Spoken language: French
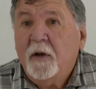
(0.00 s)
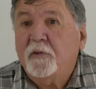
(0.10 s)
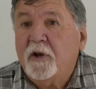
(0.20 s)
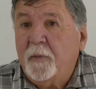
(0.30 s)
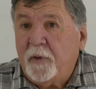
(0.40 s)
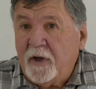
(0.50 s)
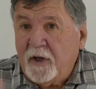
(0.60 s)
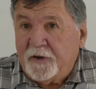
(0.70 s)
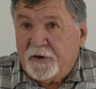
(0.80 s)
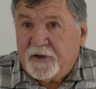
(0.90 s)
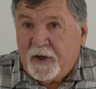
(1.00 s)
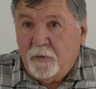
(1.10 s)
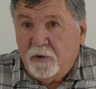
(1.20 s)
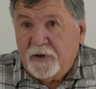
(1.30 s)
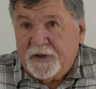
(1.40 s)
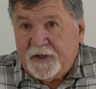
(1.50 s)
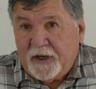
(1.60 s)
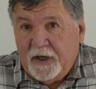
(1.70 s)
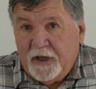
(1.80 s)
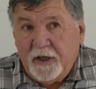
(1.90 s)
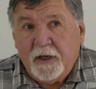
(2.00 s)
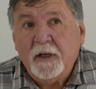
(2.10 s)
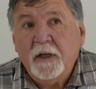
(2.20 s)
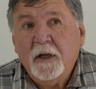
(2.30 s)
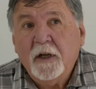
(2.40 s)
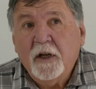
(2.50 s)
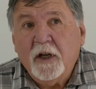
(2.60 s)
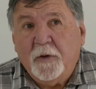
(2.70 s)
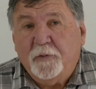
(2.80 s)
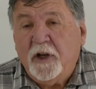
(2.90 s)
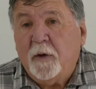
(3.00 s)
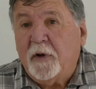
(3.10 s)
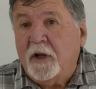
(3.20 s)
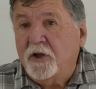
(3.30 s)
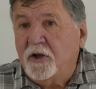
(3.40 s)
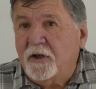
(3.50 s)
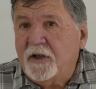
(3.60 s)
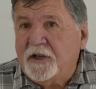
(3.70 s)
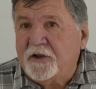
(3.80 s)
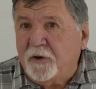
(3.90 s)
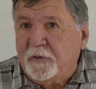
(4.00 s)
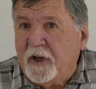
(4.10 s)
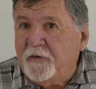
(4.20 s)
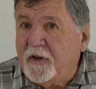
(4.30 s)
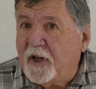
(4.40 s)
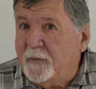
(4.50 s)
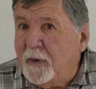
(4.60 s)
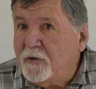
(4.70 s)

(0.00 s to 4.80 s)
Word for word: puis après entre Sablon et Serrières, et puis il y a plein de gens qui se sont mis à faire la même